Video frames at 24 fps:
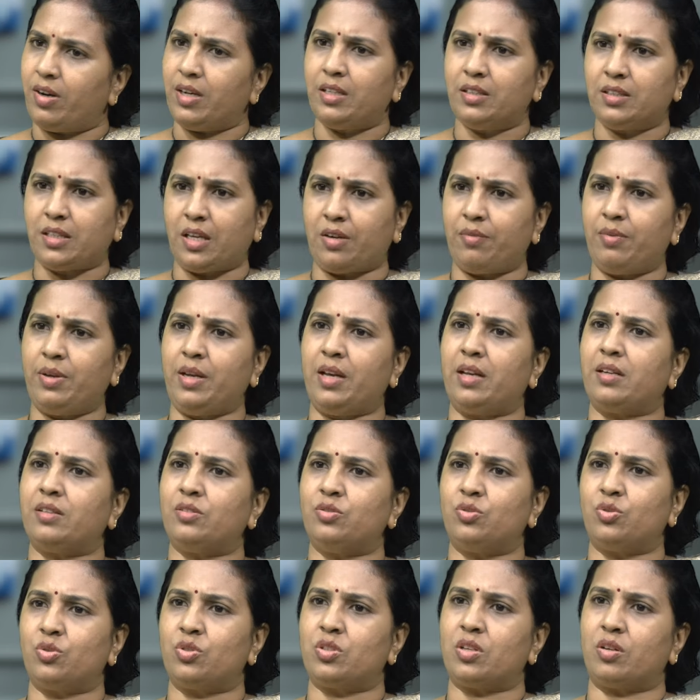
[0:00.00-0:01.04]
వాటిని
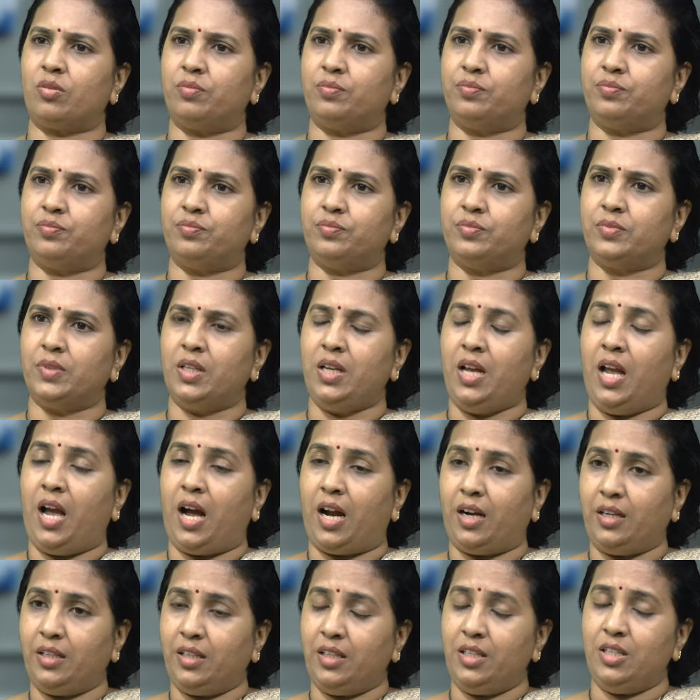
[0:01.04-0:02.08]
తరిమేయాలని చూసావు
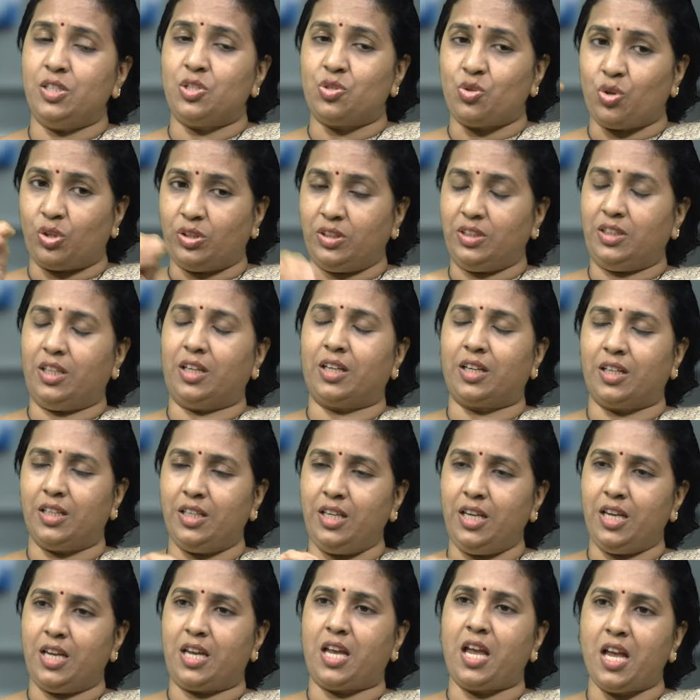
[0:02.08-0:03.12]
అంటే నీ సొంత
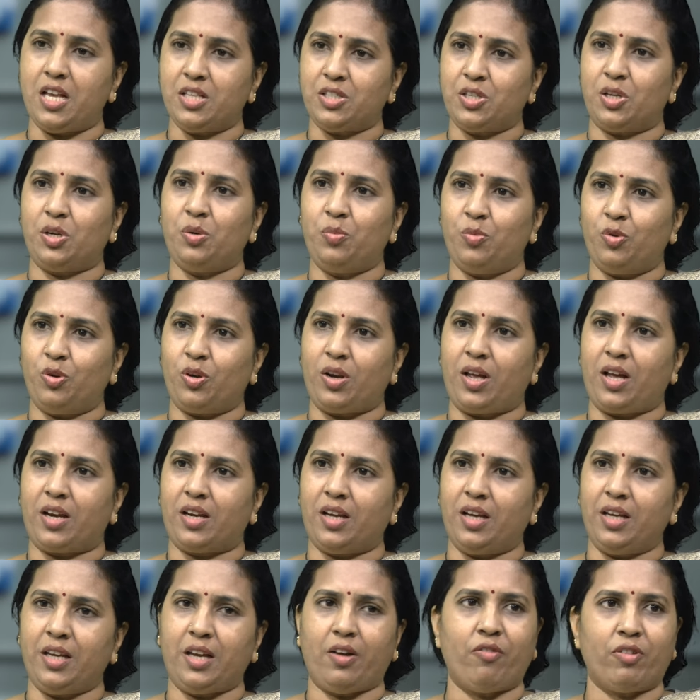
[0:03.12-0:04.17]
నీ కేసుల మూలాన
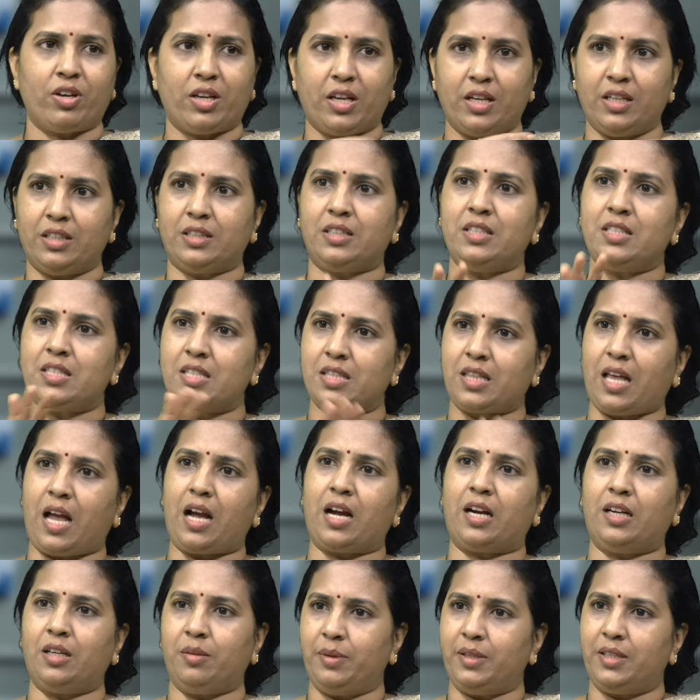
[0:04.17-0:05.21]
ఎవరికైనా తీసి
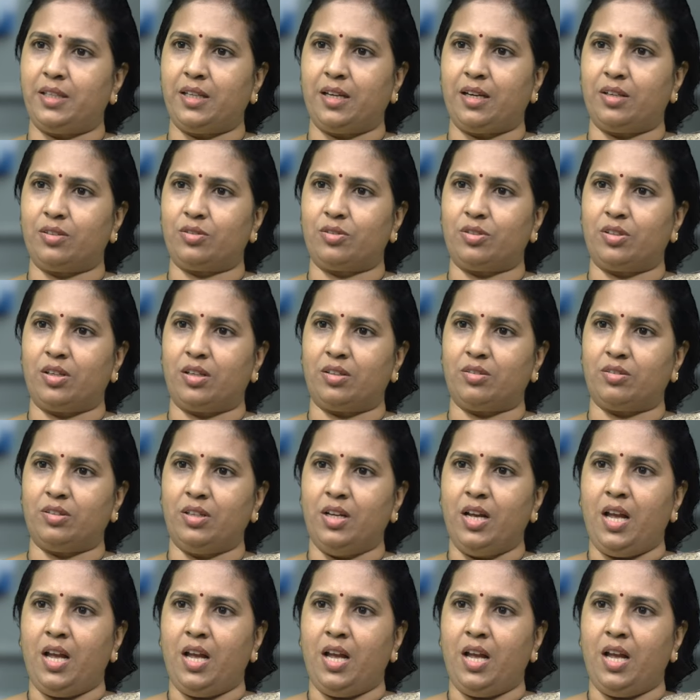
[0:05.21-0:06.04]
తాకట్టు పెట్టారనుకున్నాడు